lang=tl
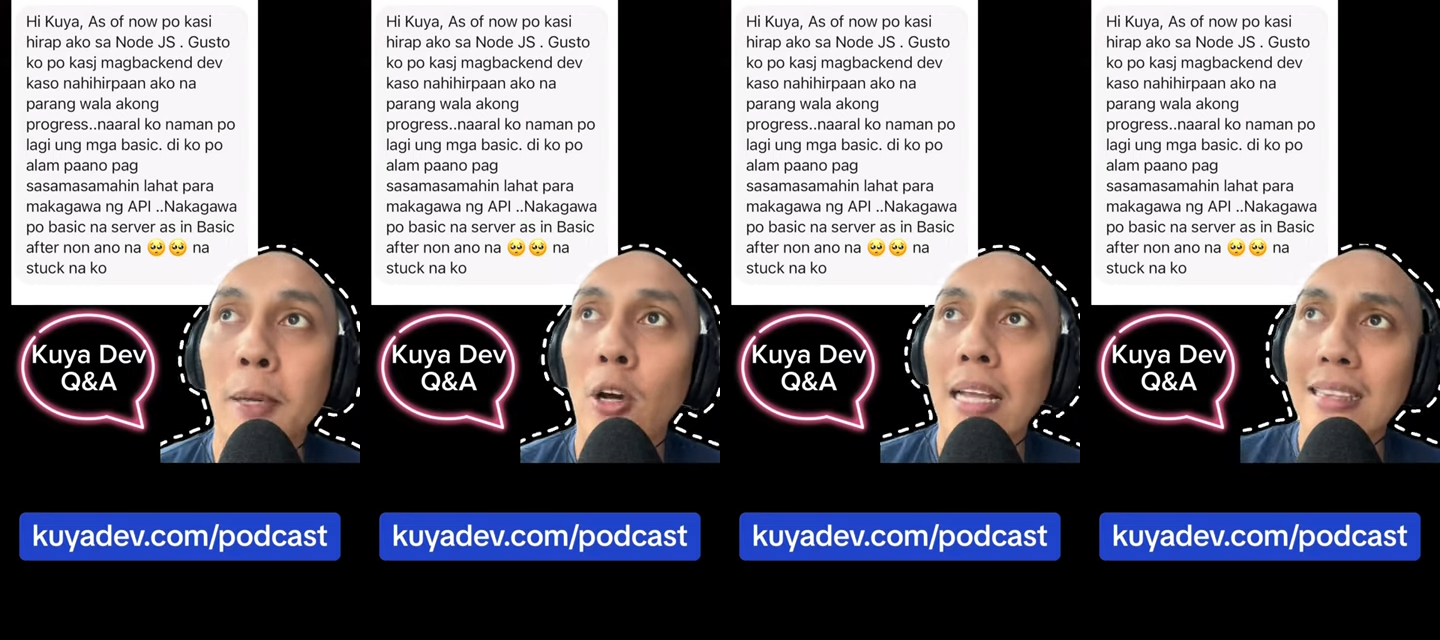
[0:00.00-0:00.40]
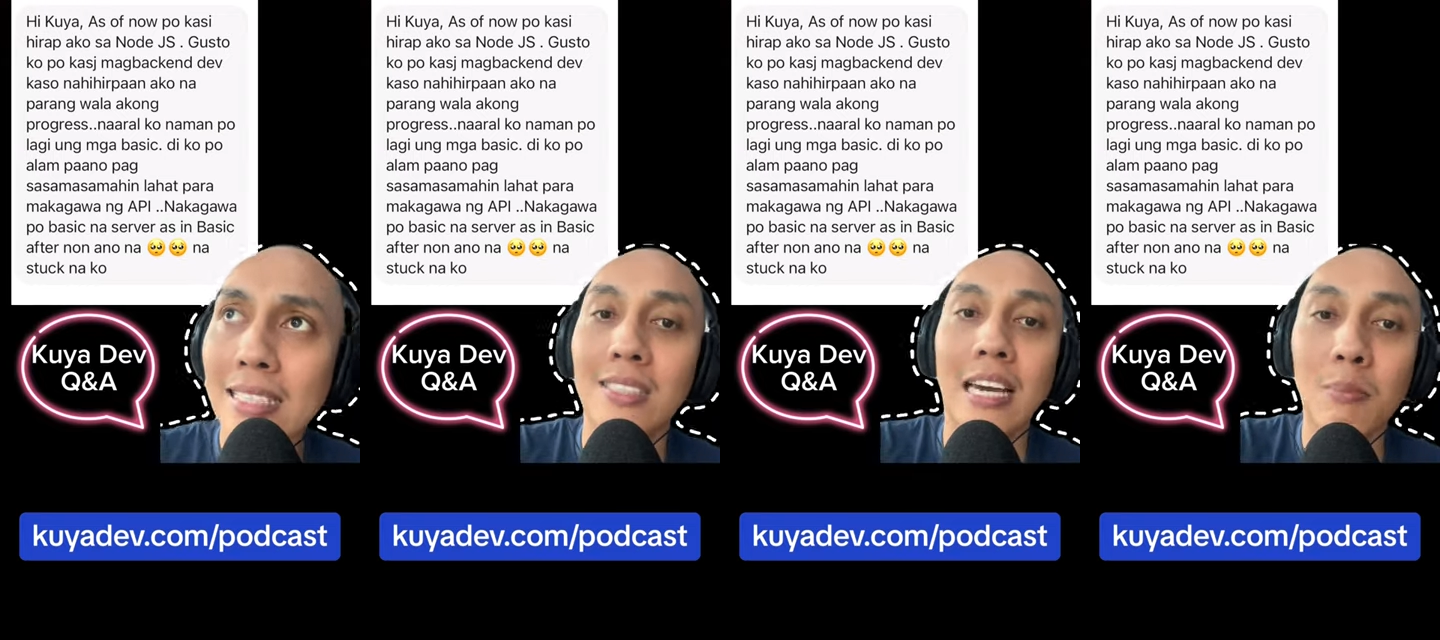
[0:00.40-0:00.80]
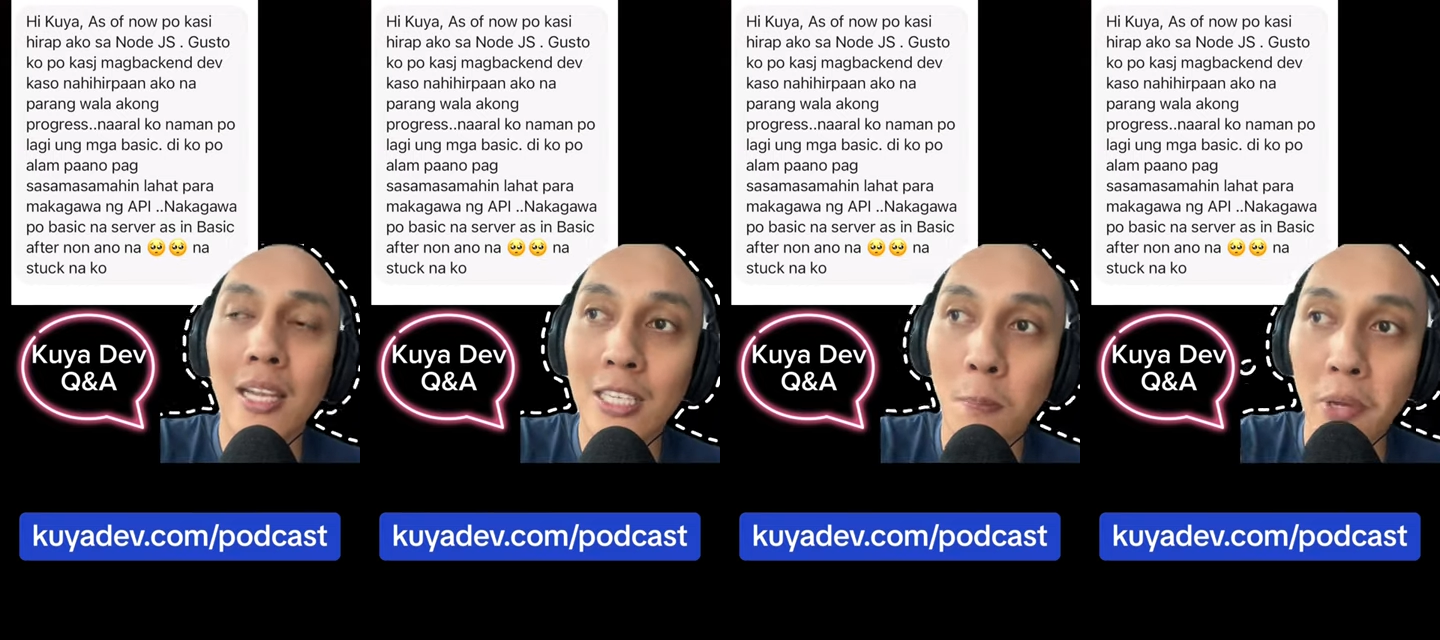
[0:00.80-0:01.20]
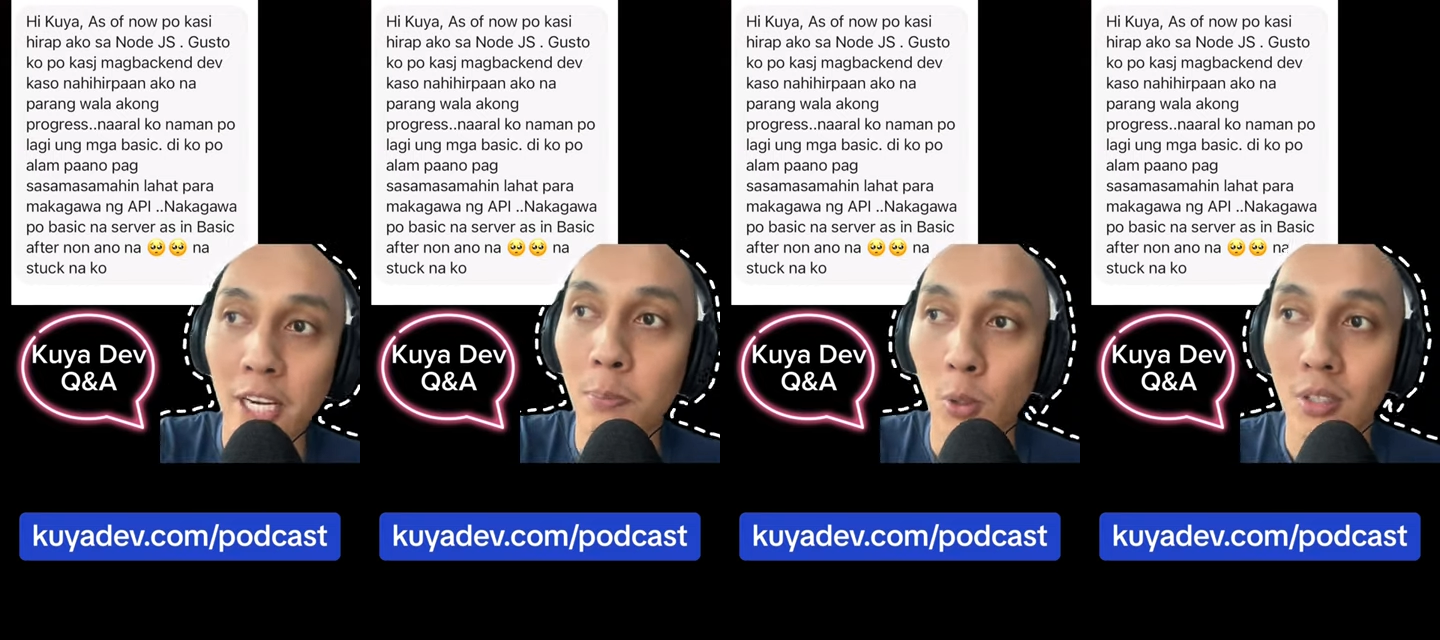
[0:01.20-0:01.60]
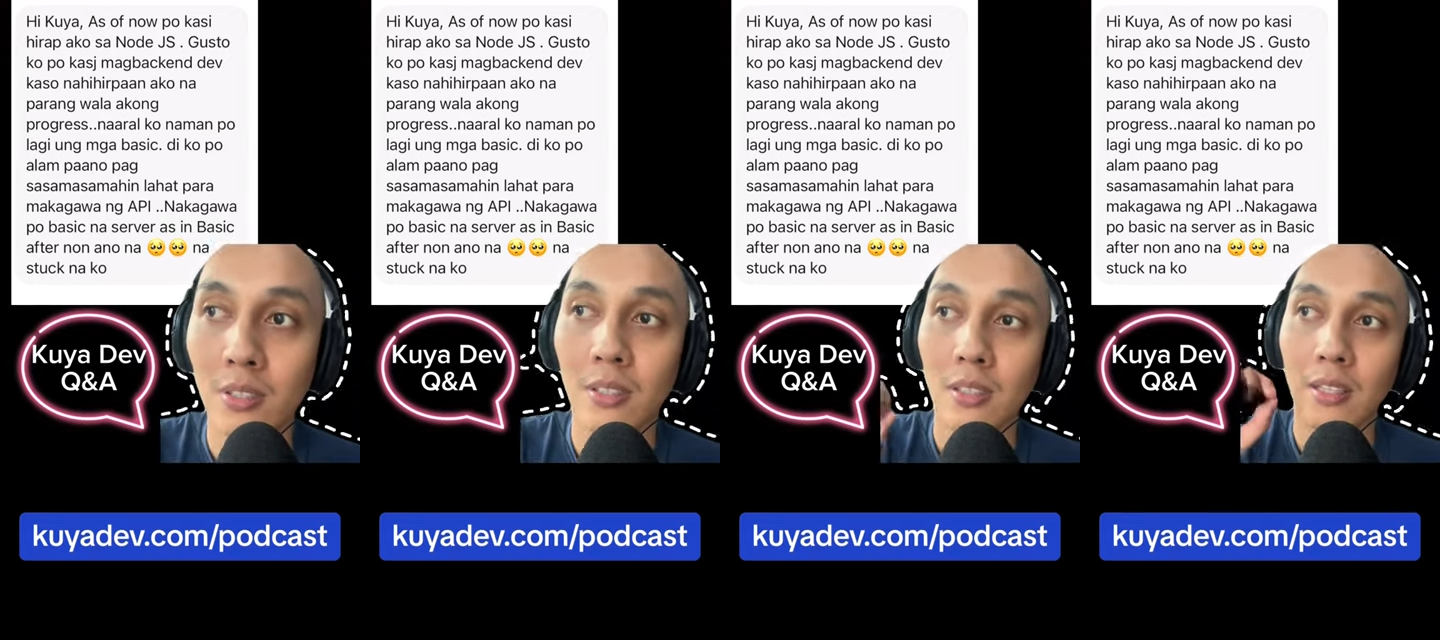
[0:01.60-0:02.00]
Pero at least, kahit man lang yung bare
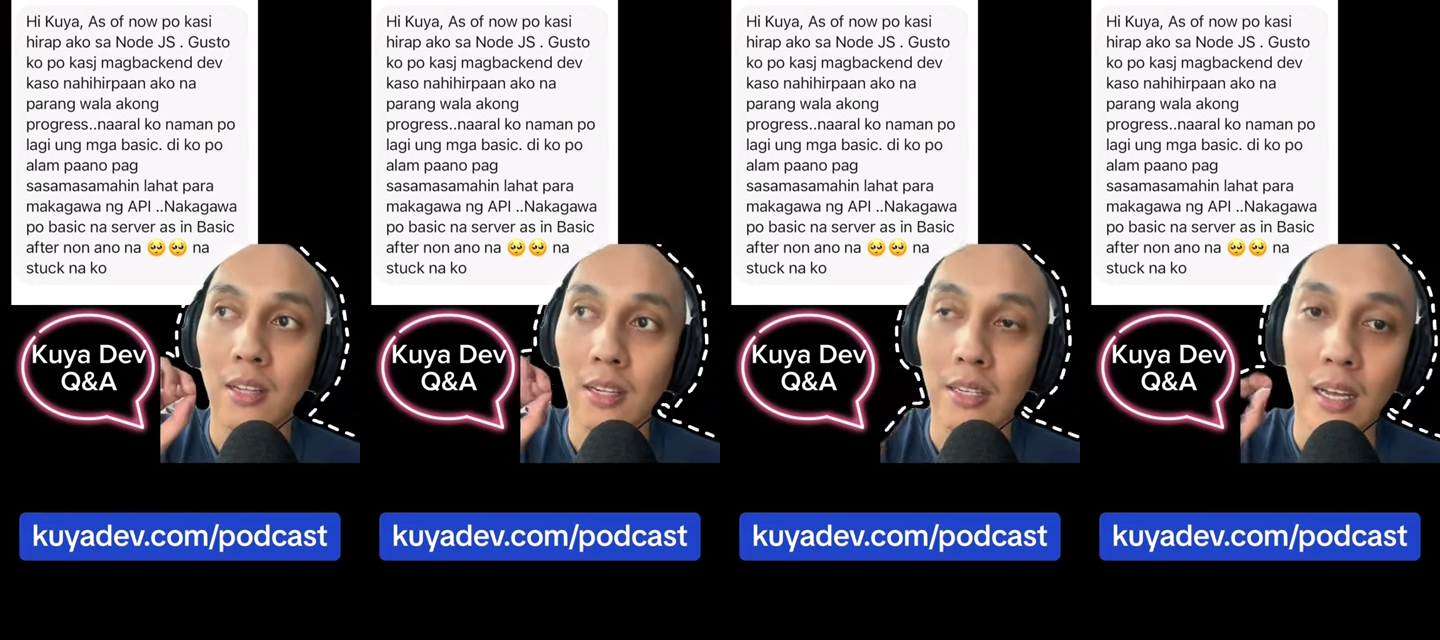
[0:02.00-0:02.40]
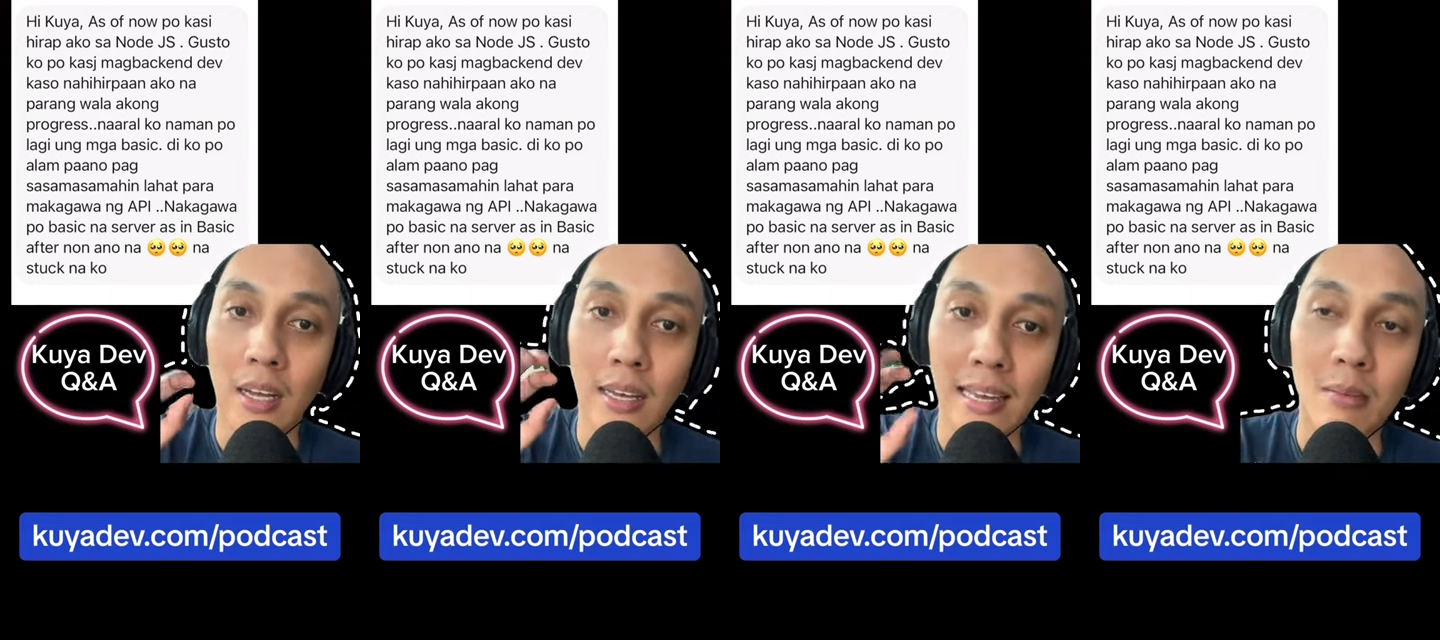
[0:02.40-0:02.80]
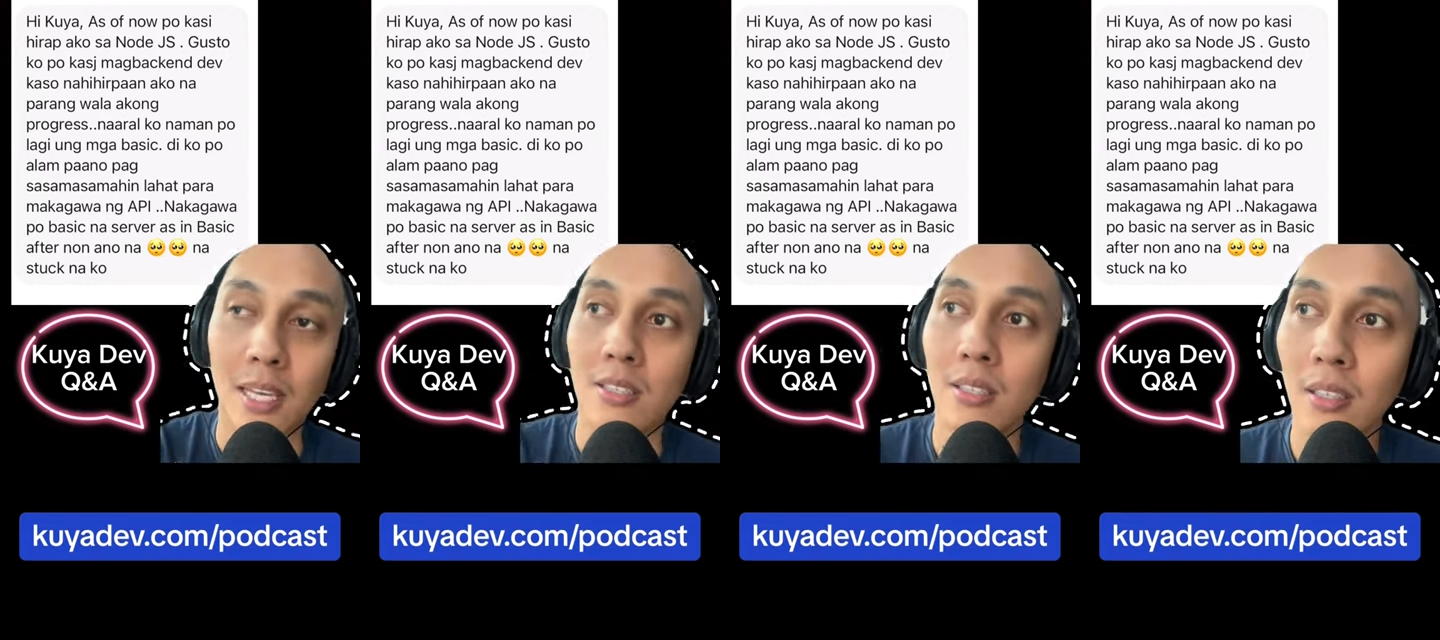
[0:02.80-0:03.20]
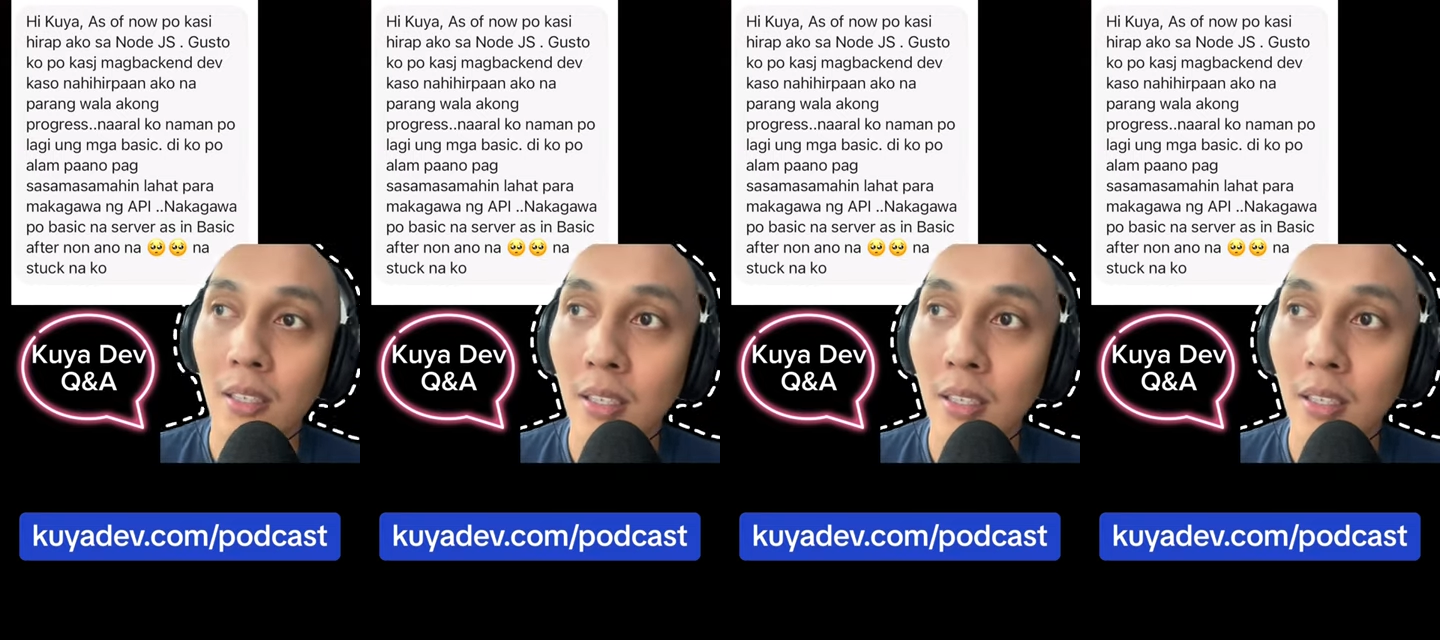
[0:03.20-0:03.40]
bones na elements